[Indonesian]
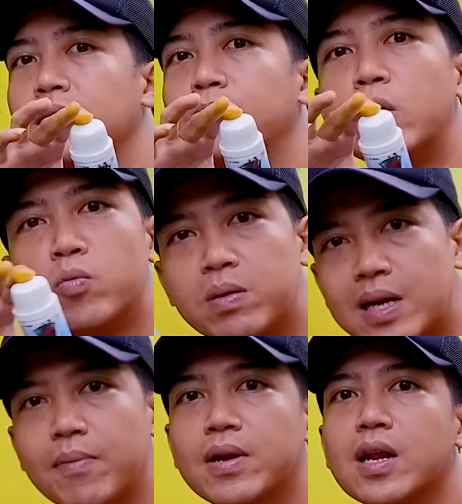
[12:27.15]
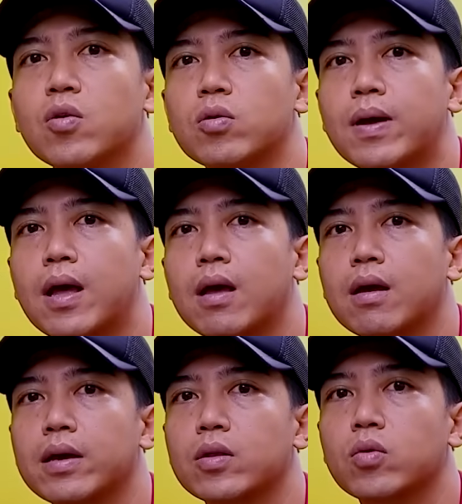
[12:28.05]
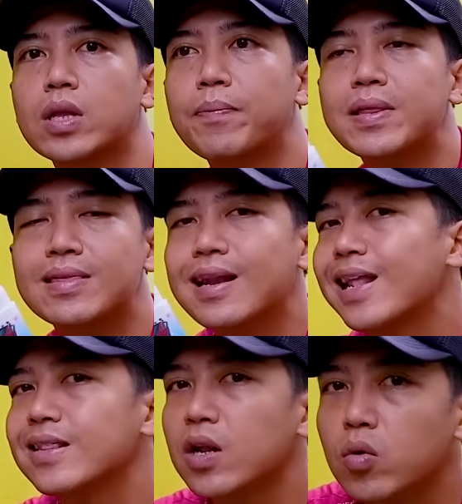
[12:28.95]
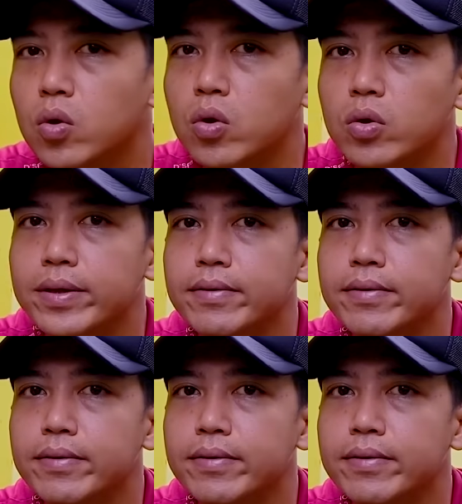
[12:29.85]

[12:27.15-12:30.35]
e, belum pernah menelur pak gitu tapi telat nelur